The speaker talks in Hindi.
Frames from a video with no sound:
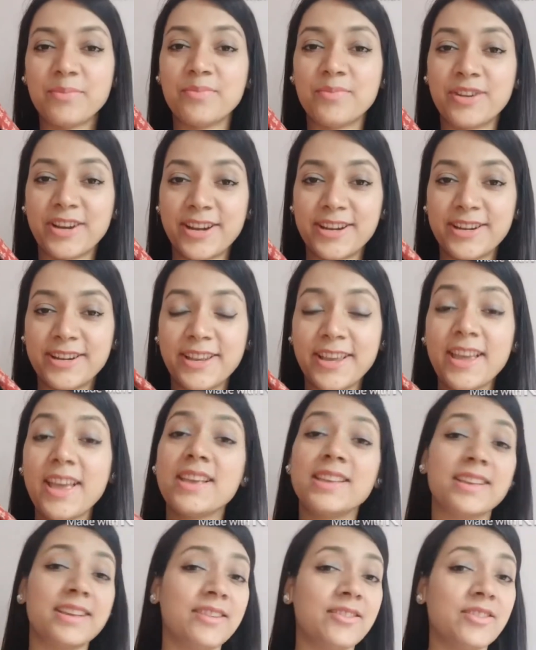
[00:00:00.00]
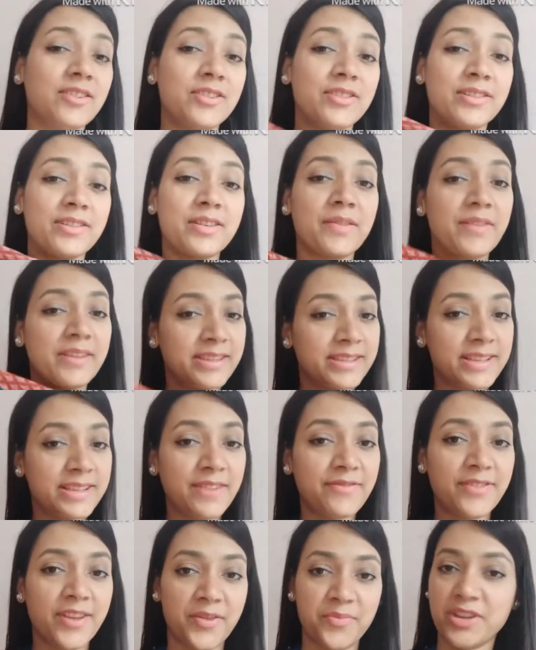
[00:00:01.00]
ब्रांड है और इसका
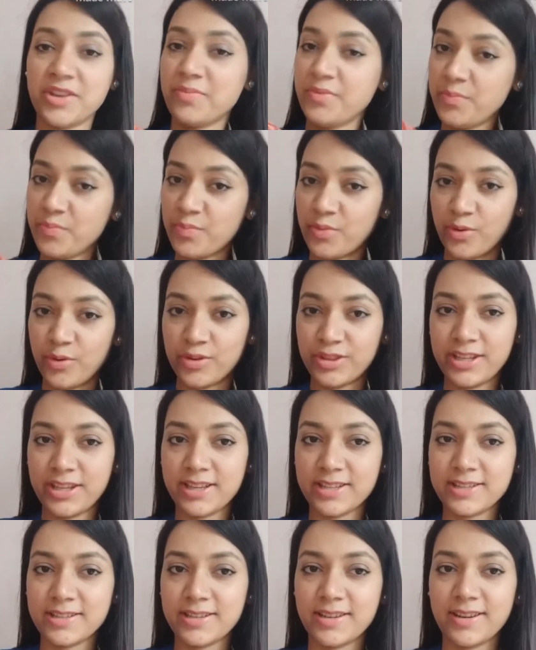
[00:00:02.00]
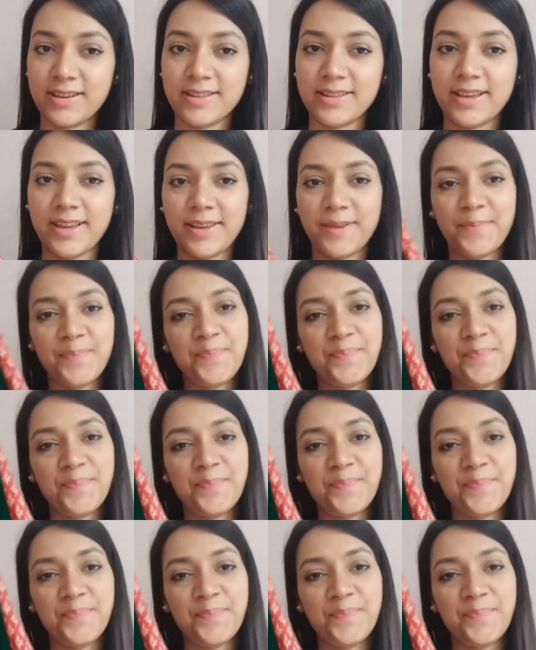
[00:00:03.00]
फैब्रिक भी बहुत ही अच्छा रहता है